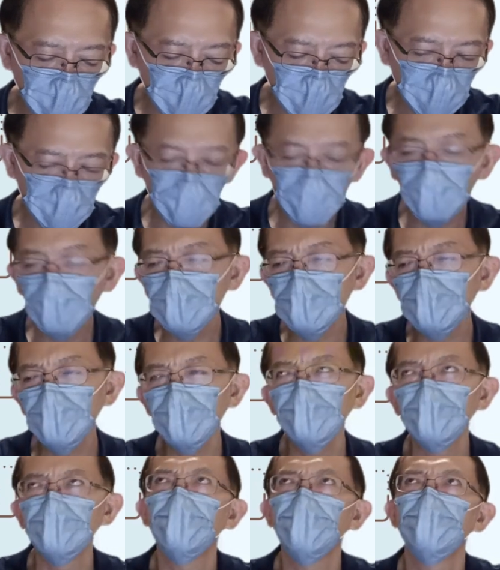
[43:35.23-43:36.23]
台湾这
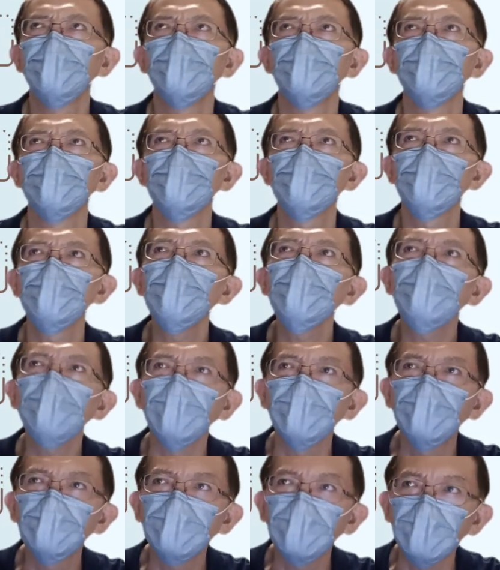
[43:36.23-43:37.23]
边你看哦，随便买
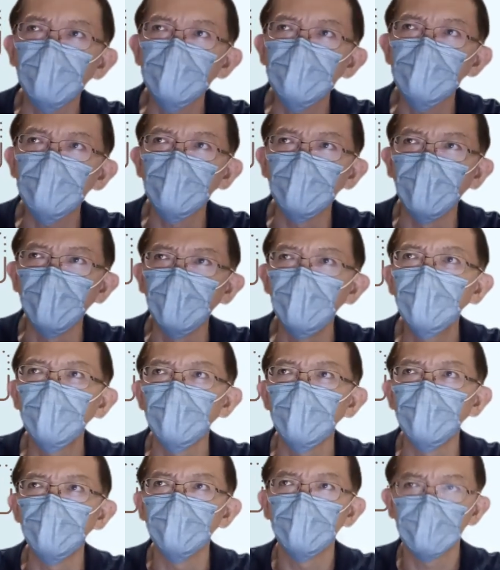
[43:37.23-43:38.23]
一个房子，每一个
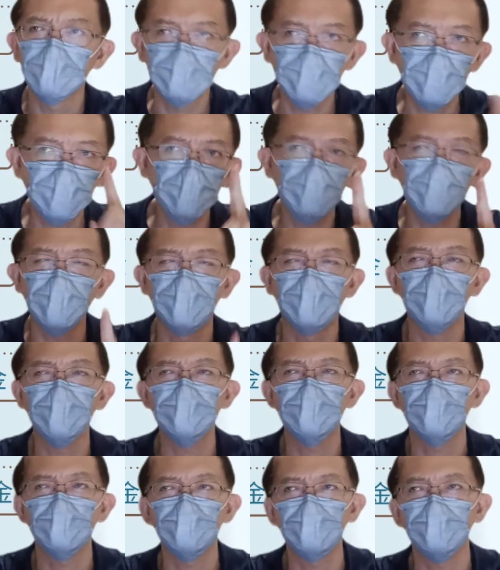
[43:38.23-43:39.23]
人只要有买房
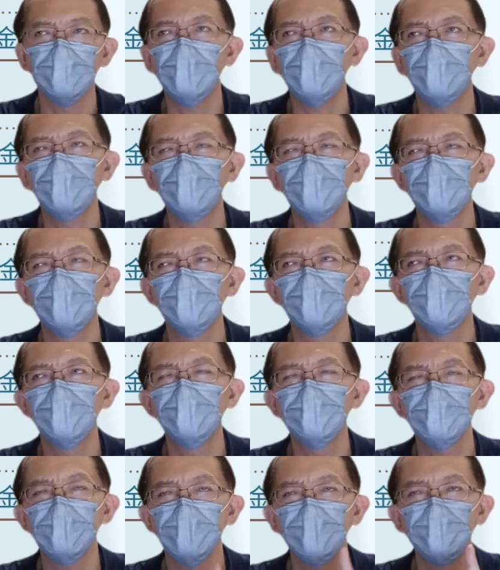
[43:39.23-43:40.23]
子，绝大部分就
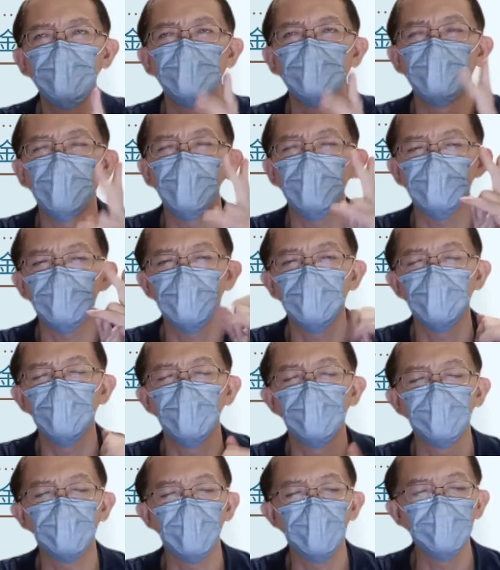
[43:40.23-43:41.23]
负债一两千
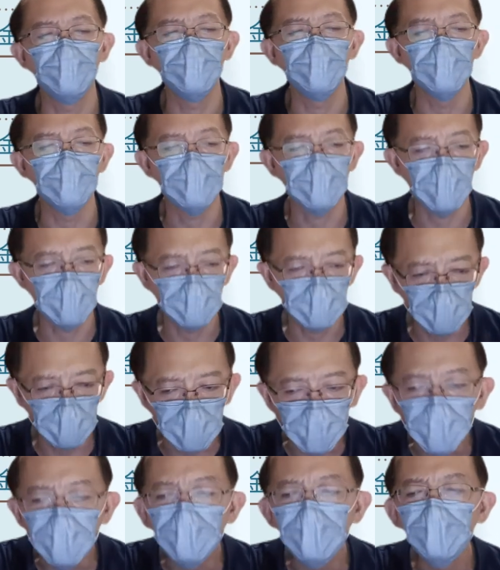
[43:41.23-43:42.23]
万台币以上，对不
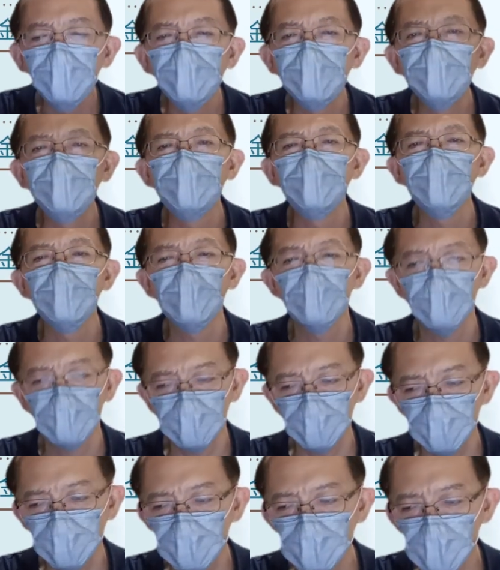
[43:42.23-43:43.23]
对？是
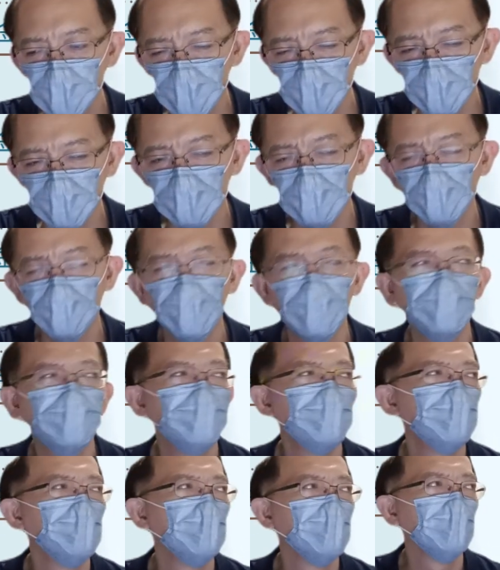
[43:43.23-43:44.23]
负债两千万，
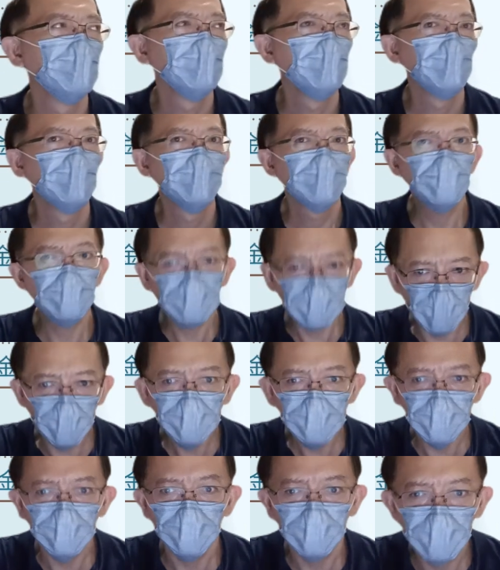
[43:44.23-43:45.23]
他的保
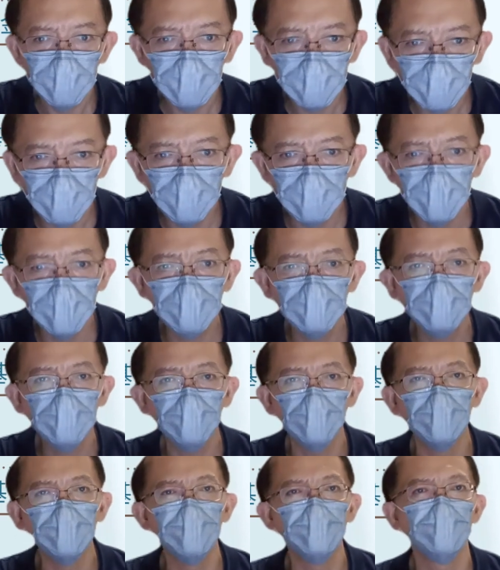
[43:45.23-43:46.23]
险有那么多吗？
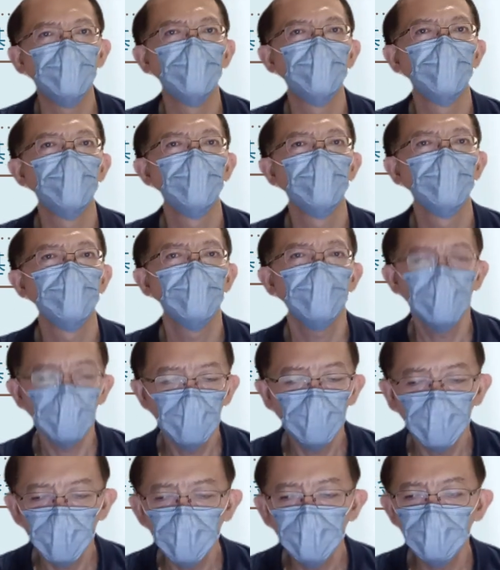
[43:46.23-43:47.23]
我问你，有
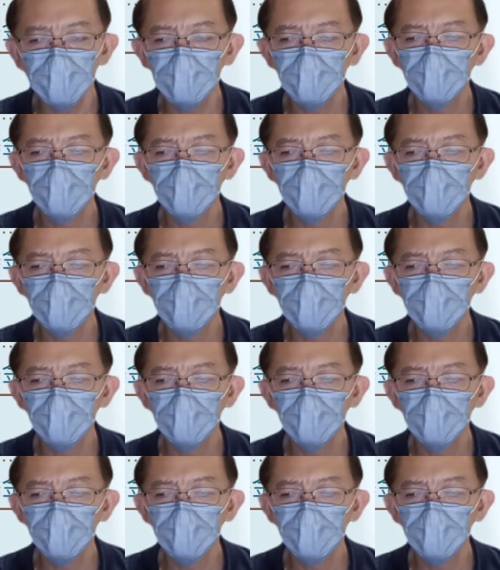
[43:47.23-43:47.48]
吗？